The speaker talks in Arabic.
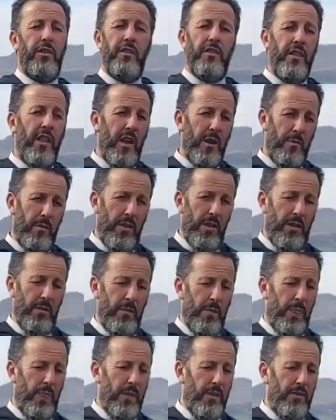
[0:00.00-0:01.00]
سيدنا
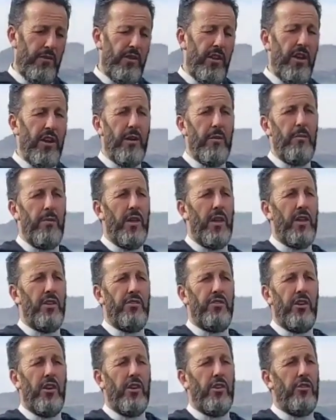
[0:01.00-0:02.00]
رمضان شهر
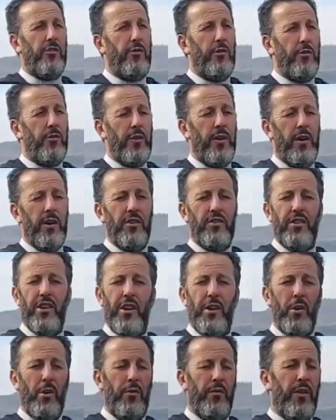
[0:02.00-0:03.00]
رمضان شهر التوبه
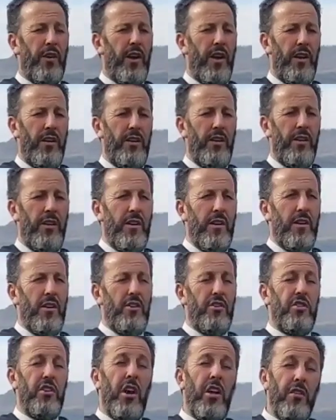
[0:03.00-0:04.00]
شهر الغفران
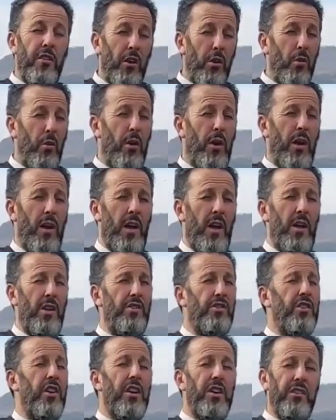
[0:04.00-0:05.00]
شهر
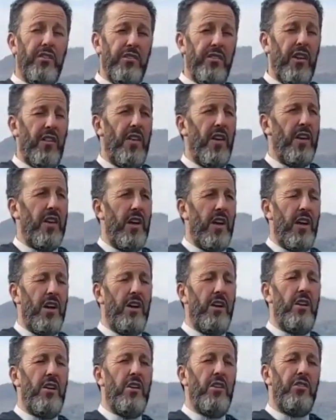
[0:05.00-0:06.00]
القران شهر
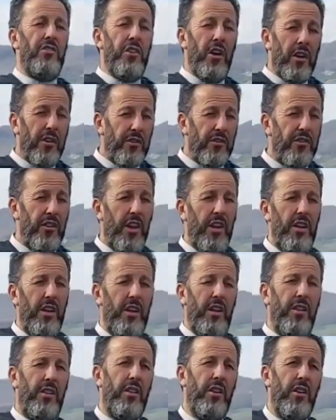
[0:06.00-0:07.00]
الصدقه شهر
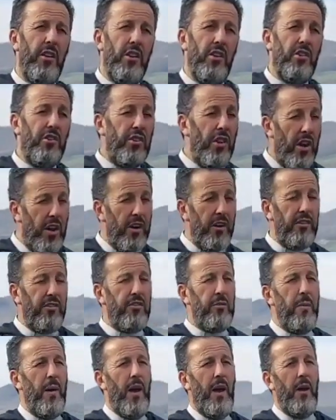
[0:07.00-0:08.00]
الزليت شهر
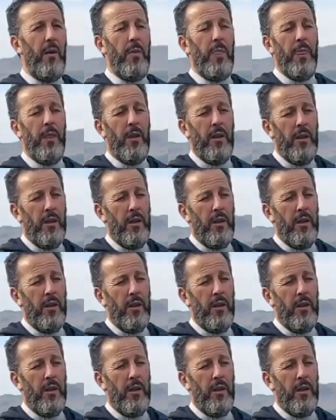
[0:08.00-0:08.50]
السماح